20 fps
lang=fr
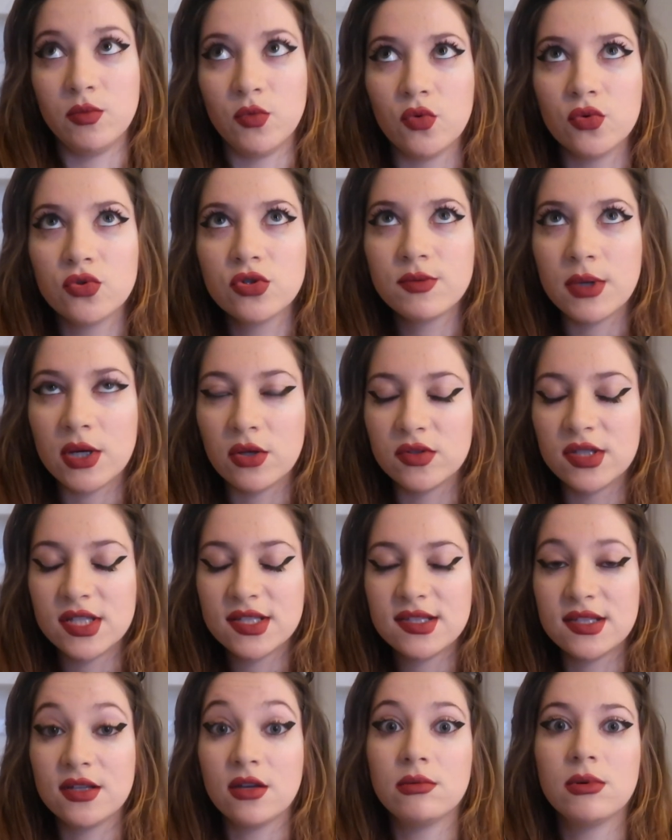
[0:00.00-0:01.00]
même grosse
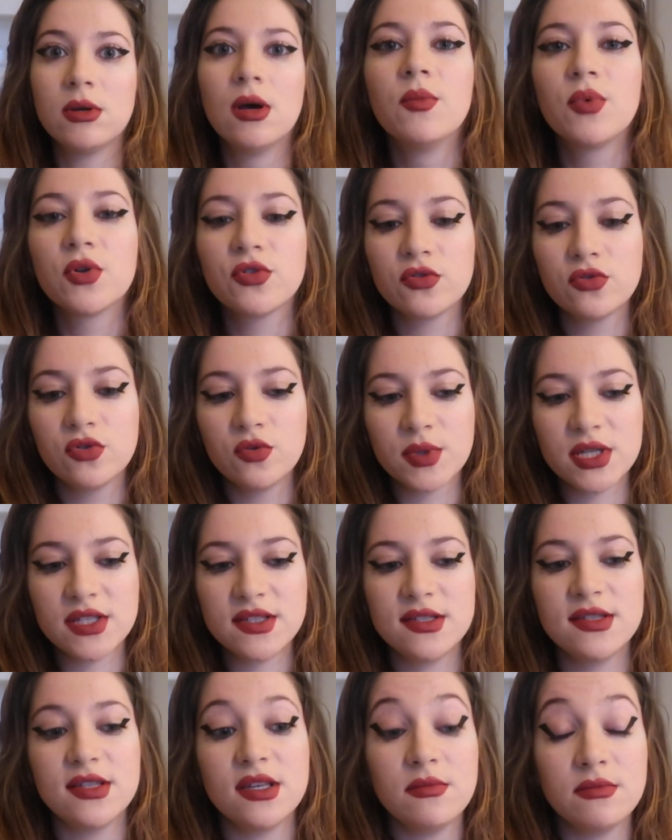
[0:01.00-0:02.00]
parenthèse c'est quand même important de le
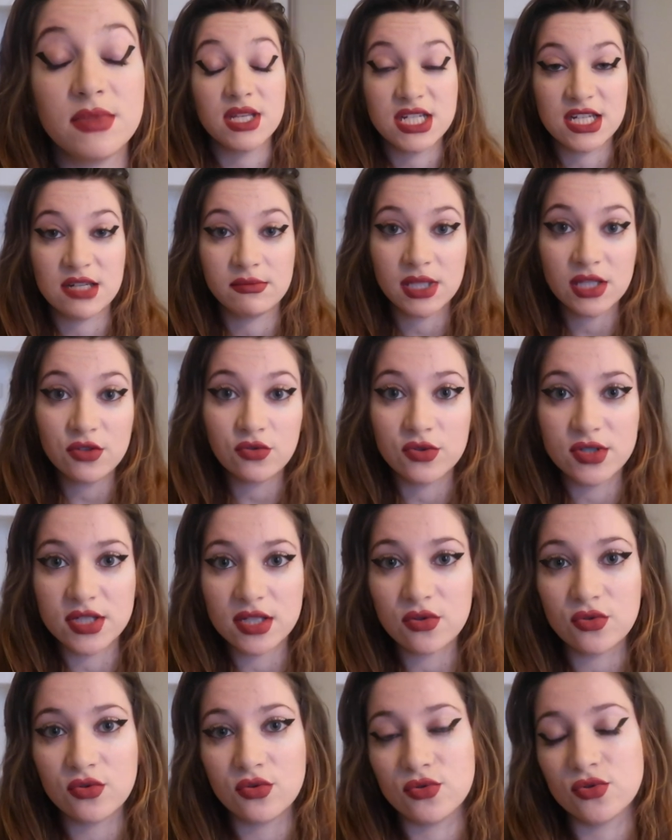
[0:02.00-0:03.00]
préciser mais j'aimerais te
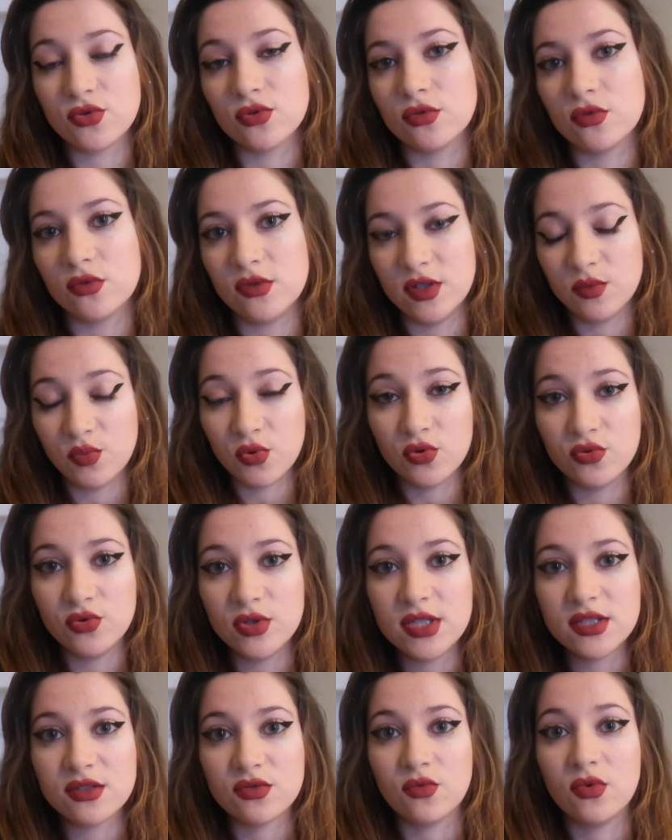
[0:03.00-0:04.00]
dire que ce sont des
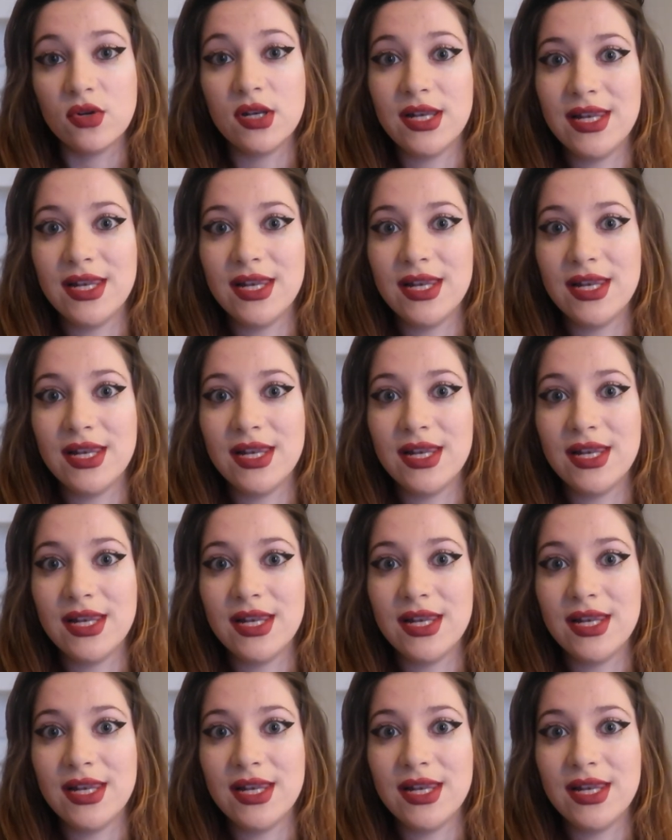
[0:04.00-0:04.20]
produits qui sont